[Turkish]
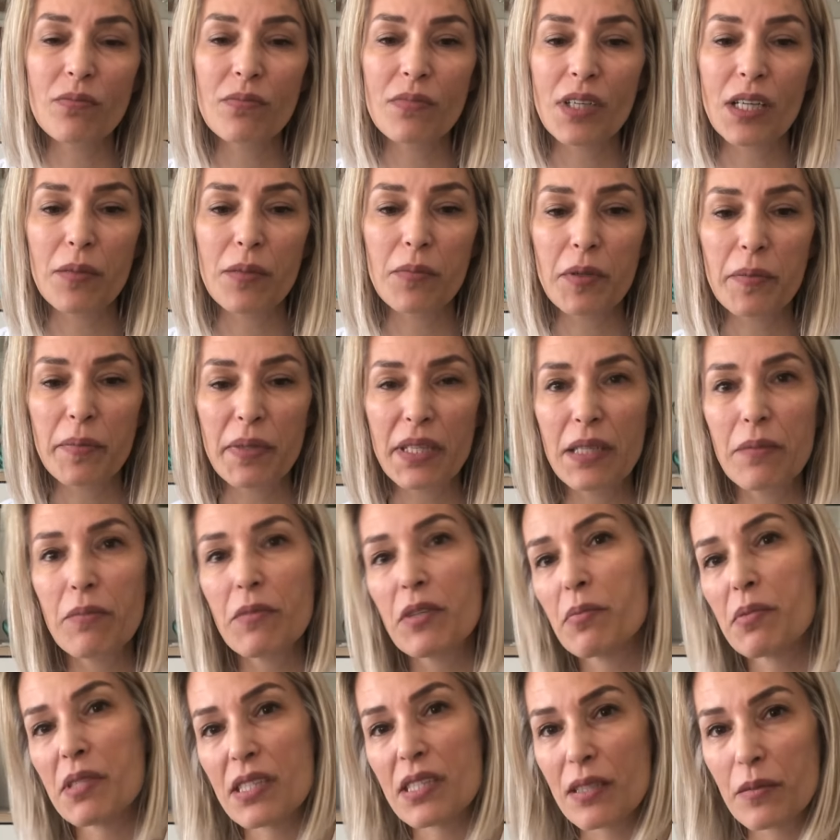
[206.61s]
Ama benim
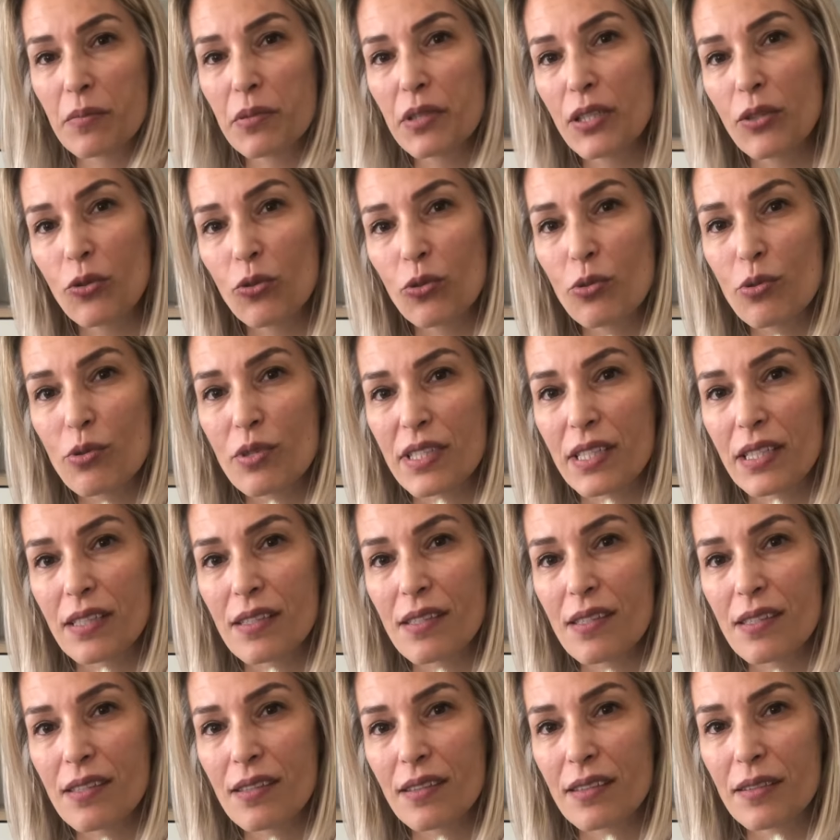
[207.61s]
gibi sabırlı
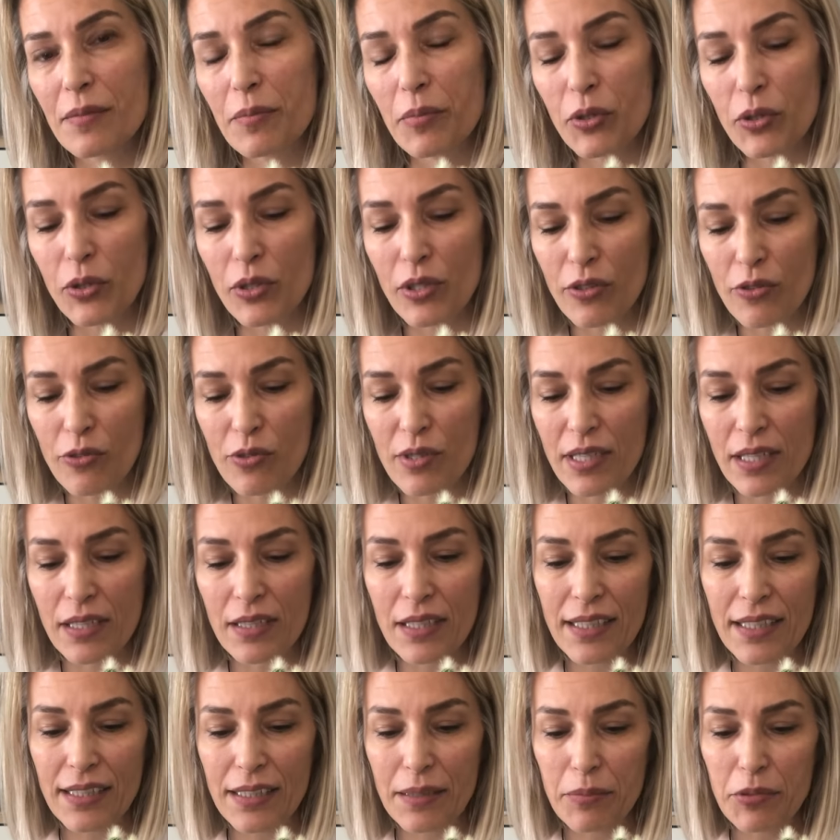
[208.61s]
olursanız hani böyle
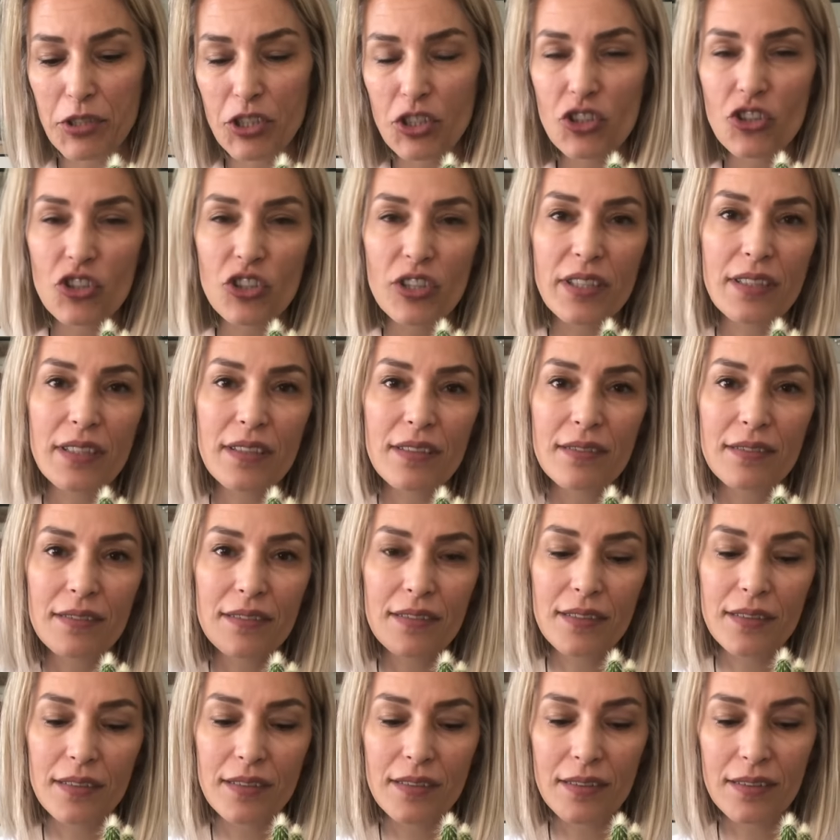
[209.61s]
özellikle bir çiçeğe
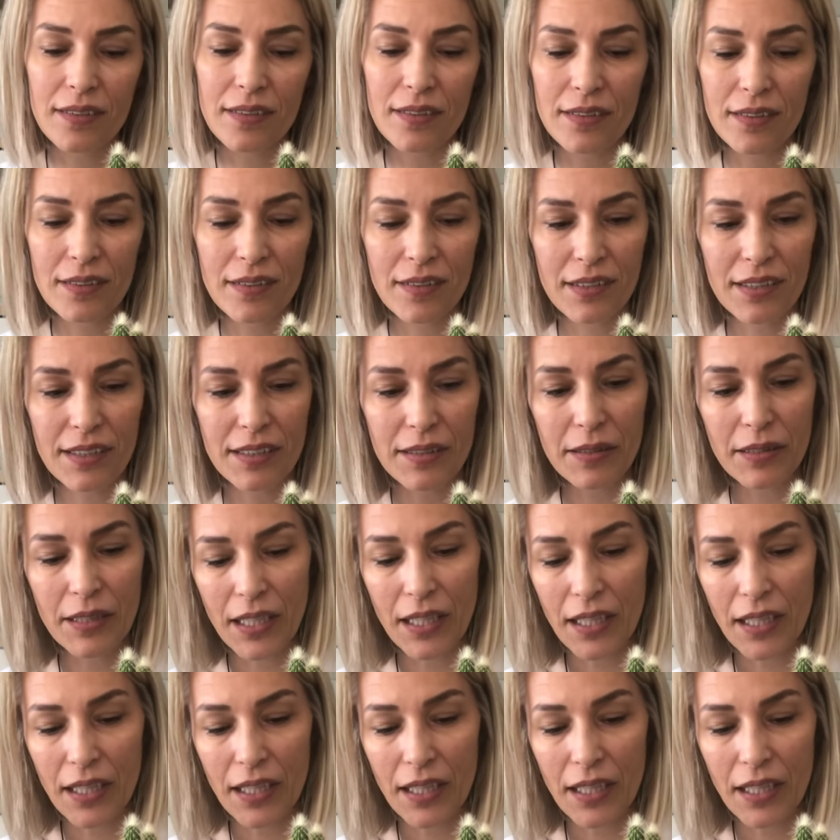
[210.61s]
e, hani